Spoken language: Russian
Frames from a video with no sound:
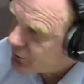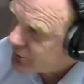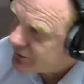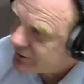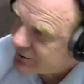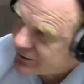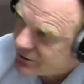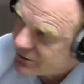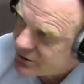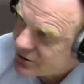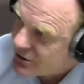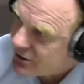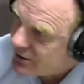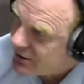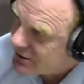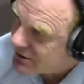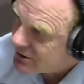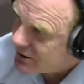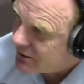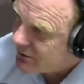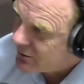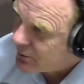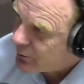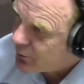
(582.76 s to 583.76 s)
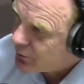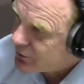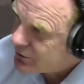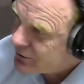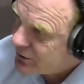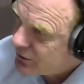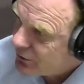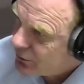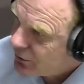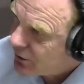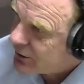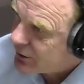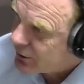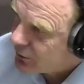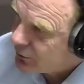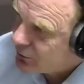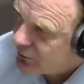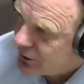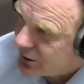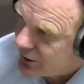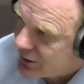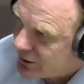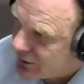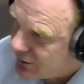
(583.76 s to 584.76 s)
100 тысяч яйца выпустить, ну, я так
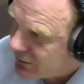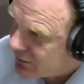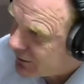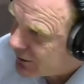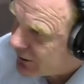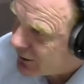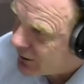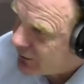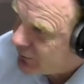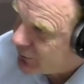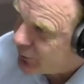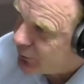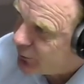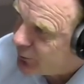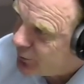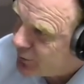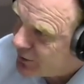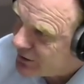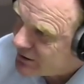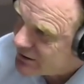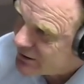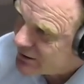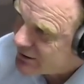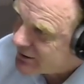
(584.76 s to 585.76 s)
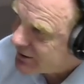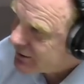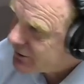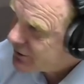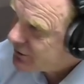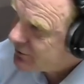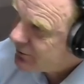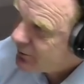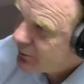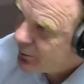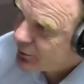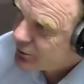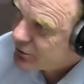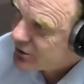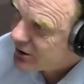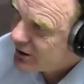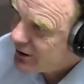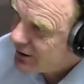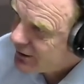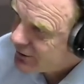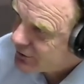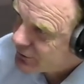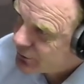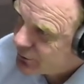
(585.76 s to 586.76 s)
удрированно говорю в месяц, значит,
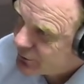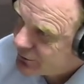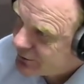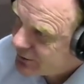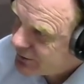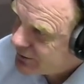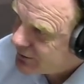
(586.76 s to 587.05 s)
выпускали 100